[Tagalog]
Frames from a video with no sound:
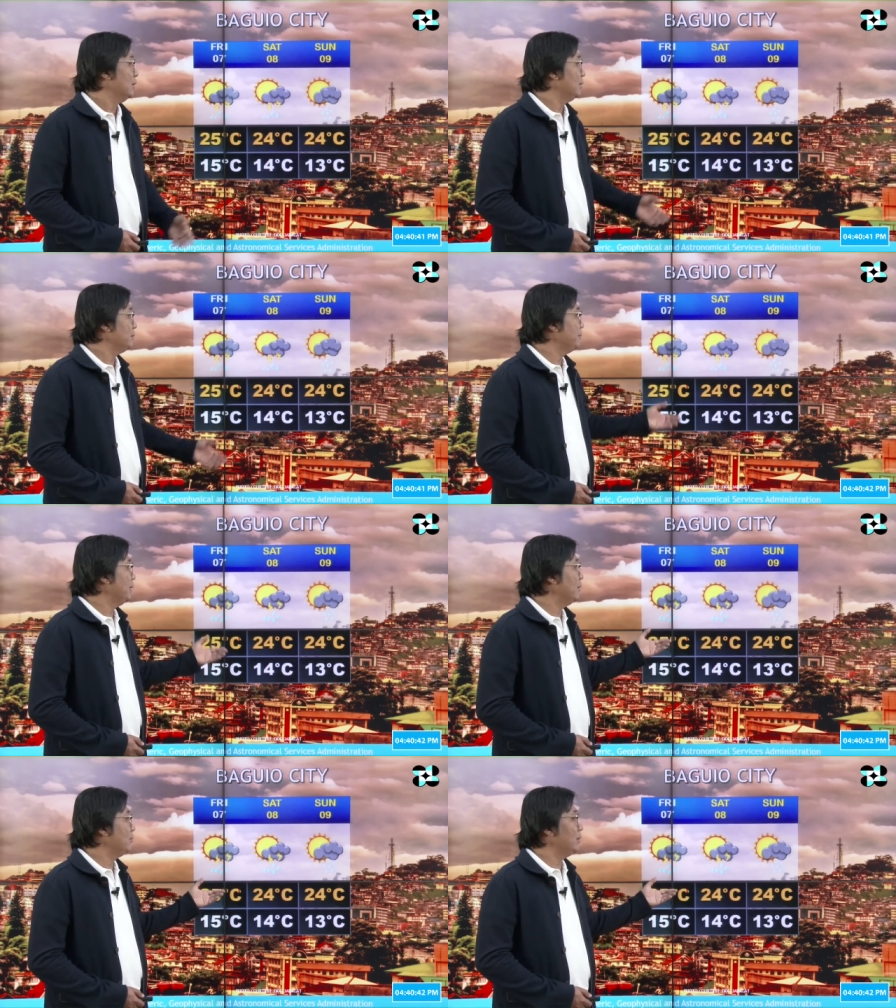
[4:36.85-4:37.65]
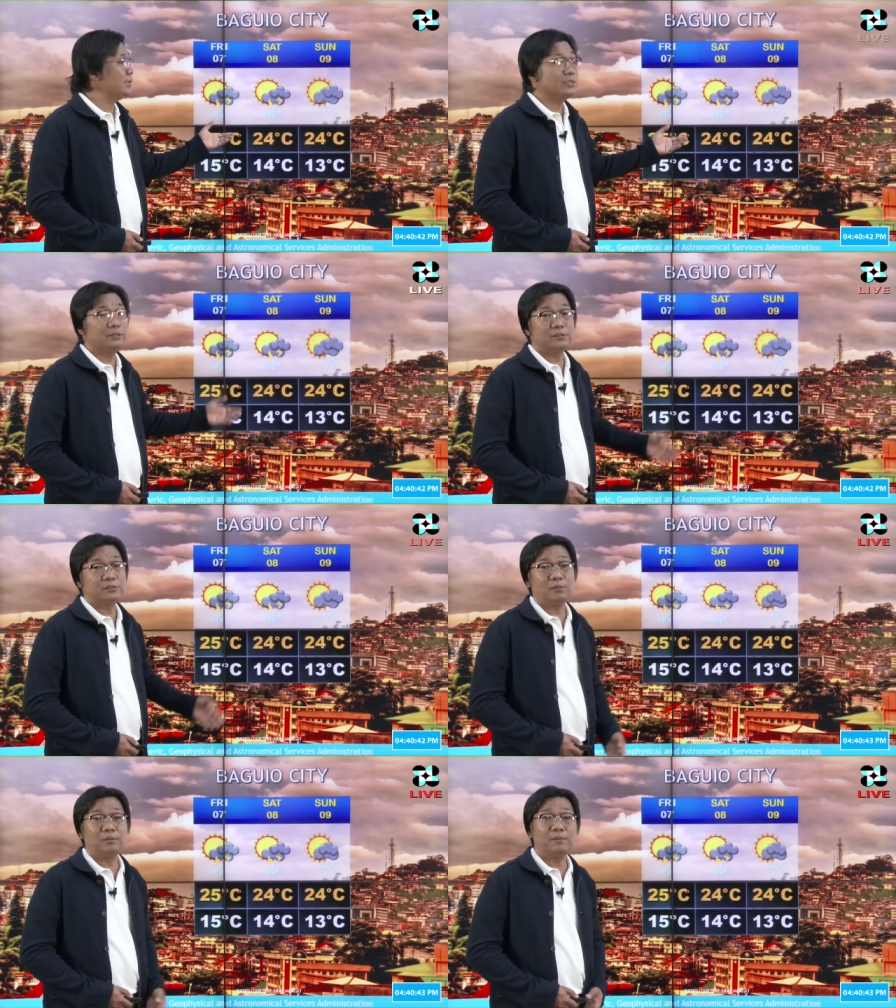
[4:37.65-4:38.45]
At mga localized
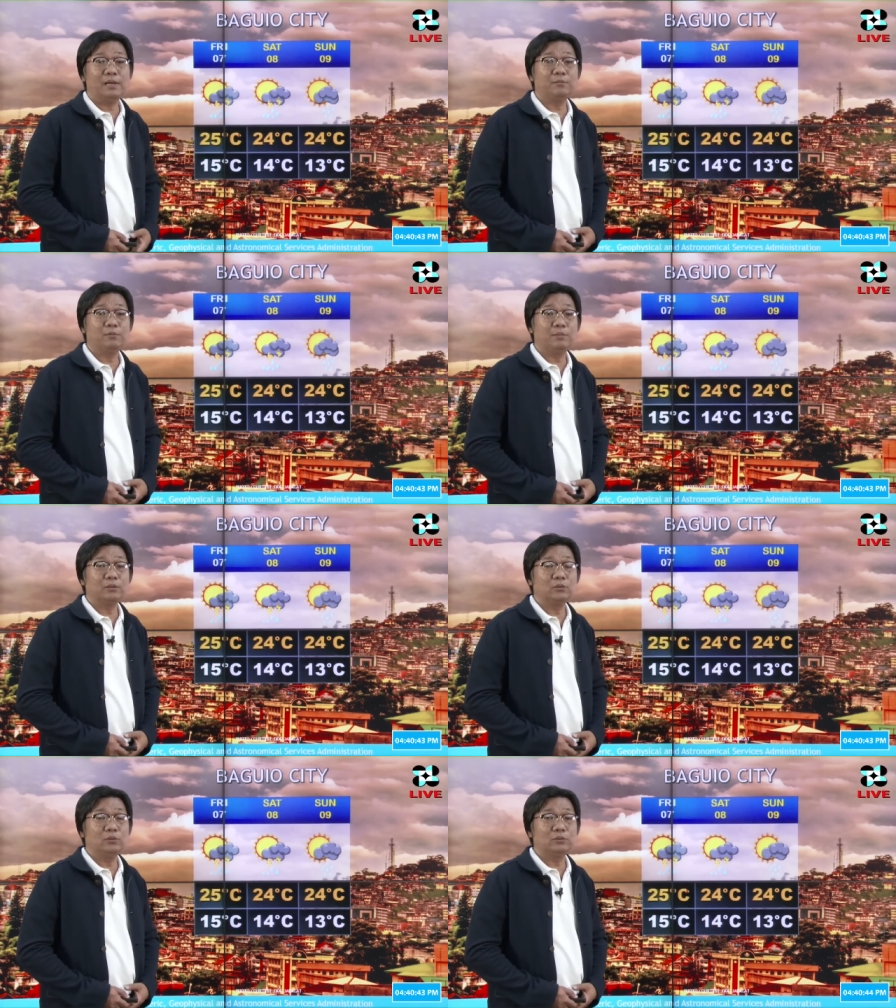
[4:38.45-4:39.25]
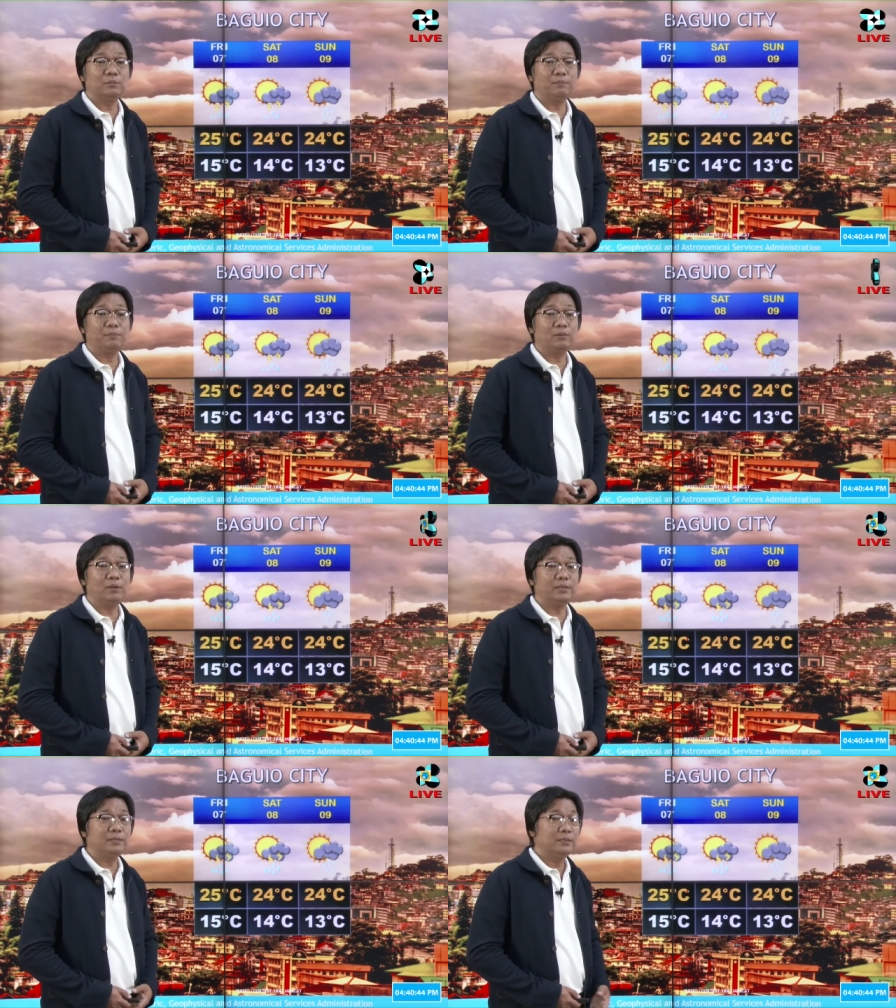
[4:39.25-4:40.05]
thunderstorm ang maaari po magdulot ng mga
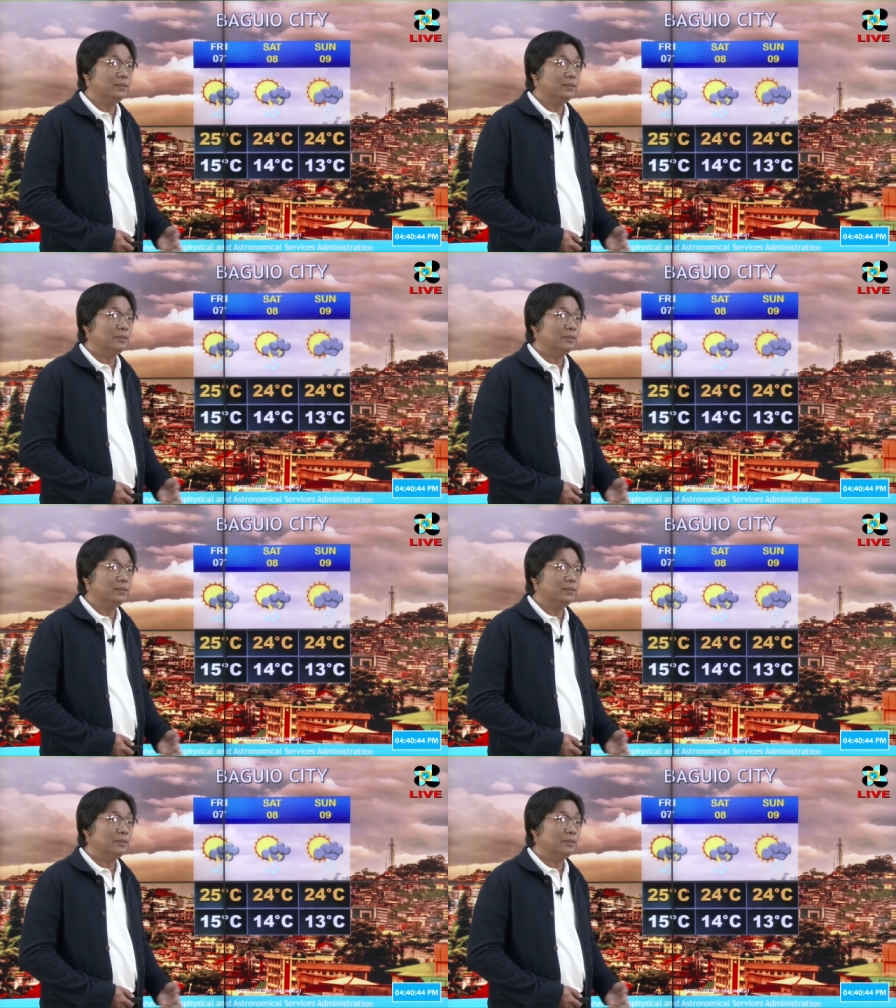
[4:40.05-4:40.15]
pagulan